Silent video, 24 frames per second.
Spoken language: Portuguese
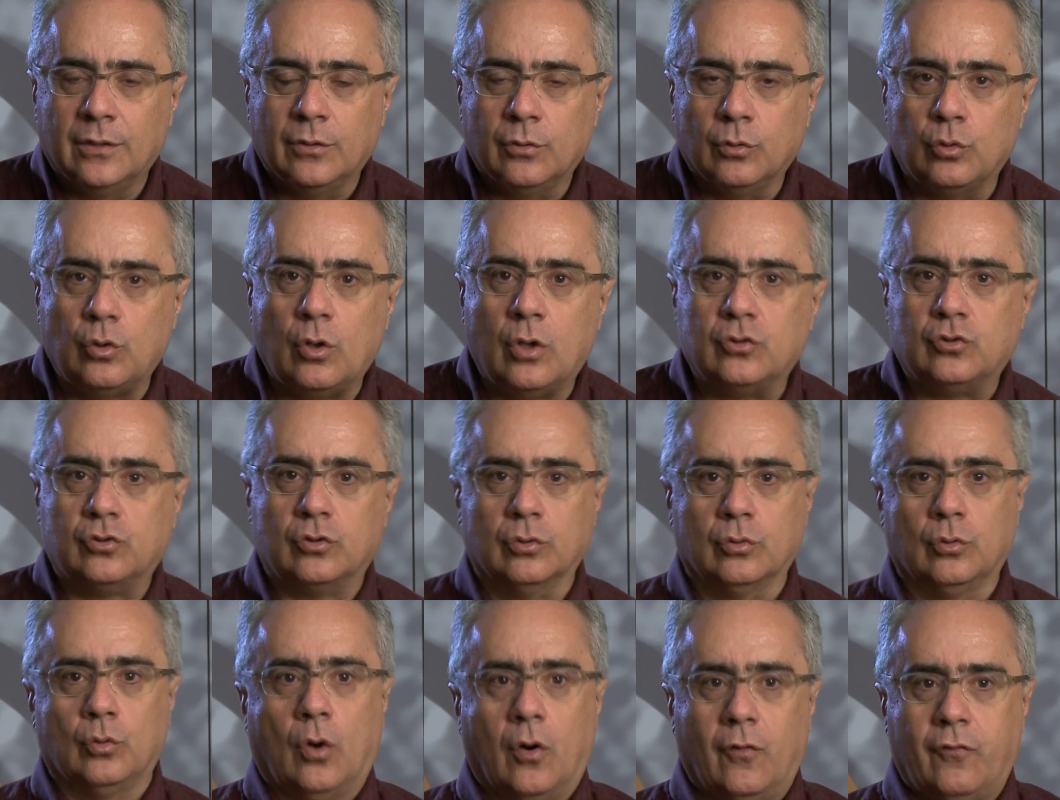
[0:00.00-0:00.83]
O
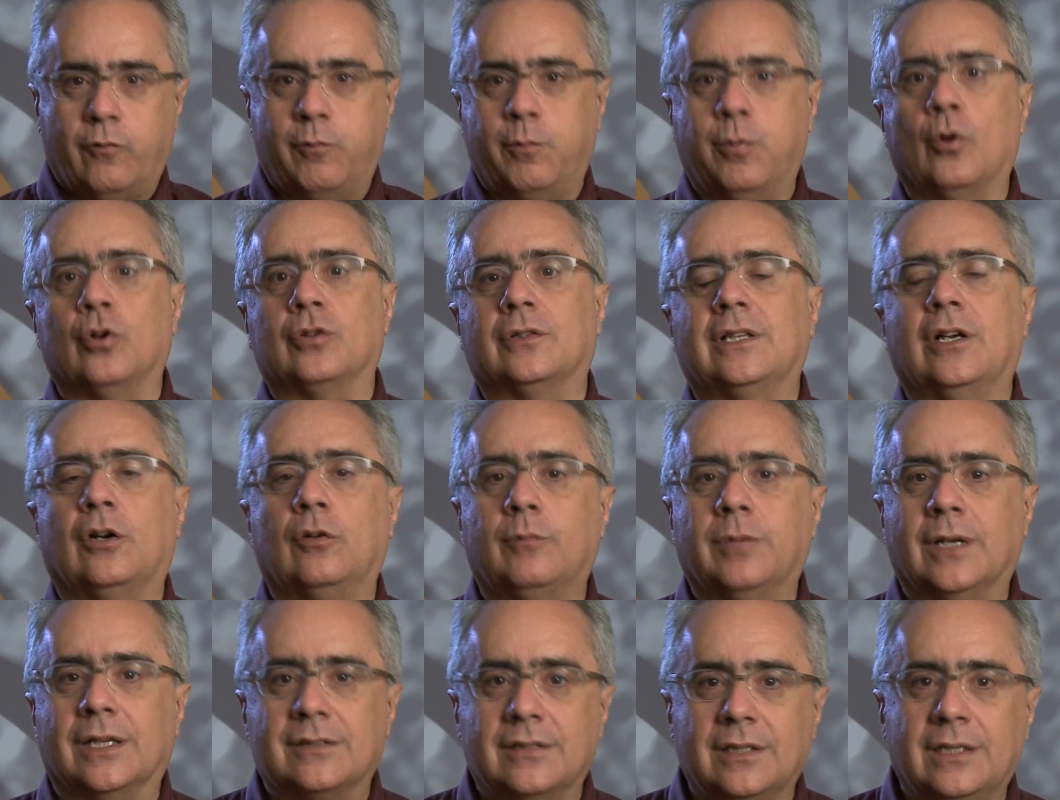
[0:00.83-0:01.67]
nosso novo portal
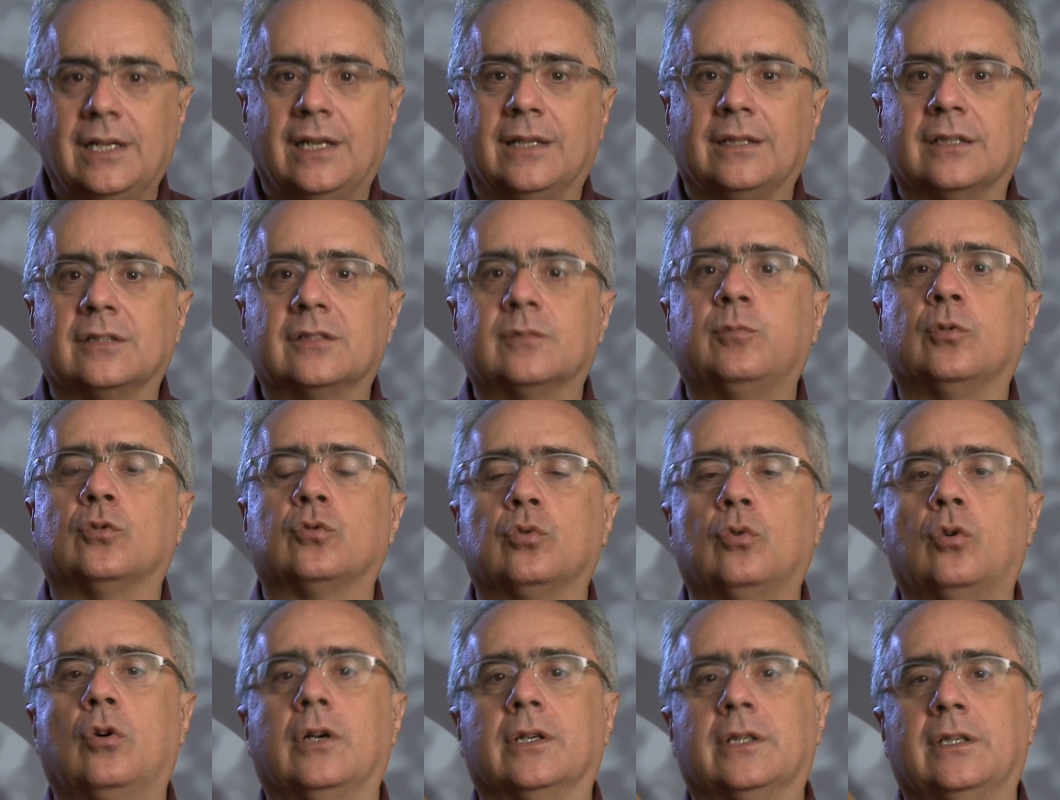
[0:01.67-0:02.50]

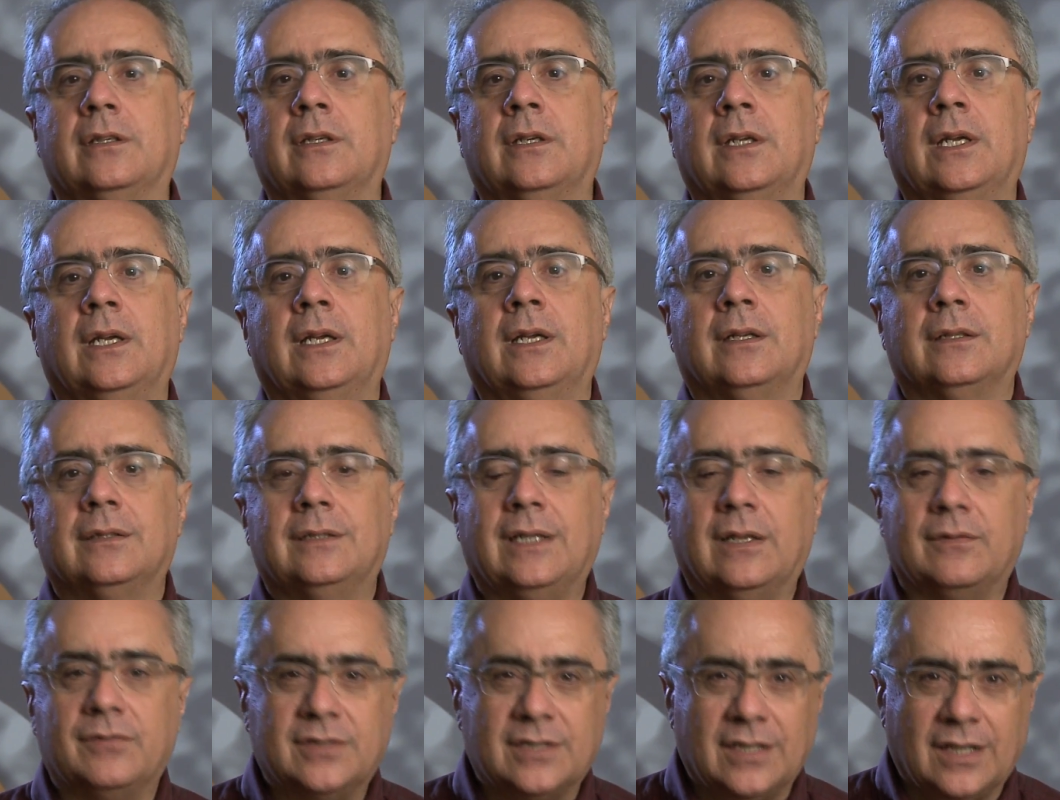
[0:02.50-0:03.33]
brasilianas.org
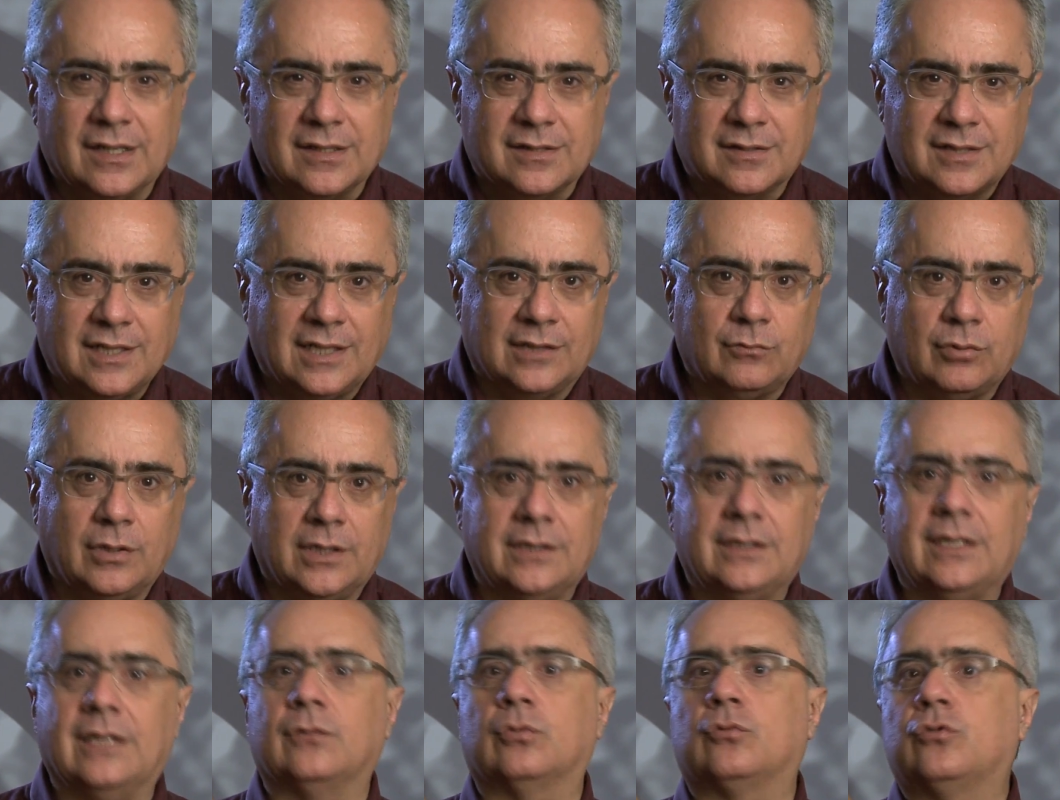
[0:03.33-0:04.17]
deve ser lançado aí
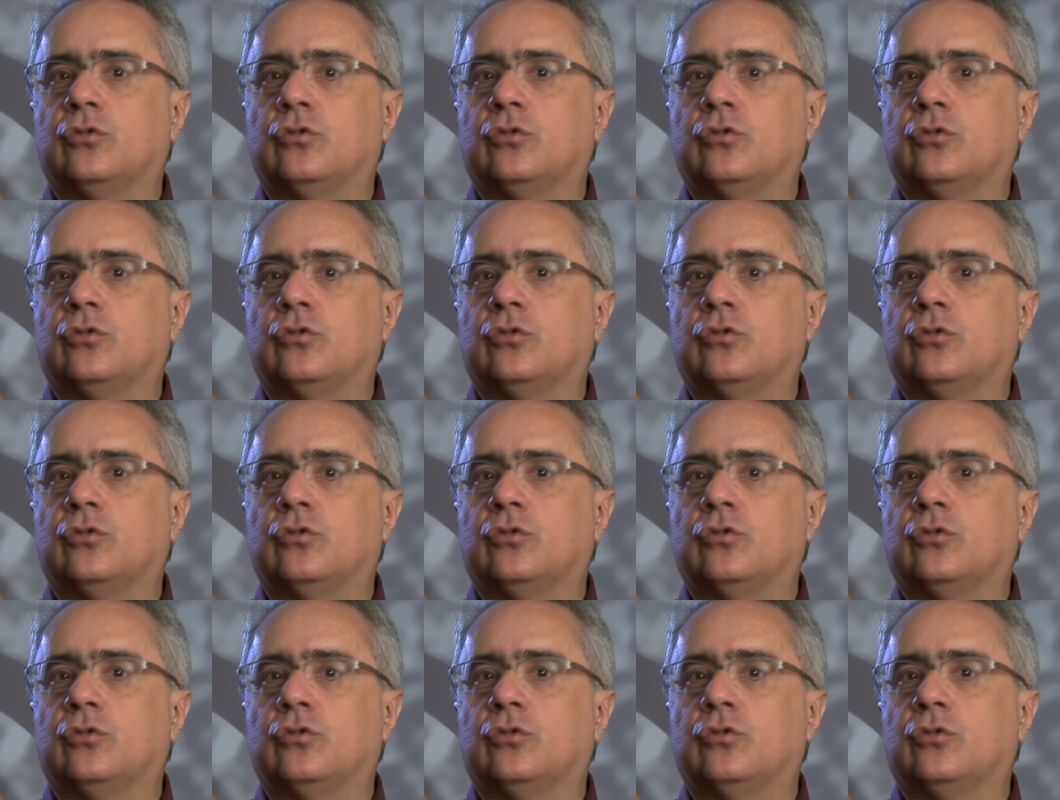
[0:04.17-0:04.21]
dentro,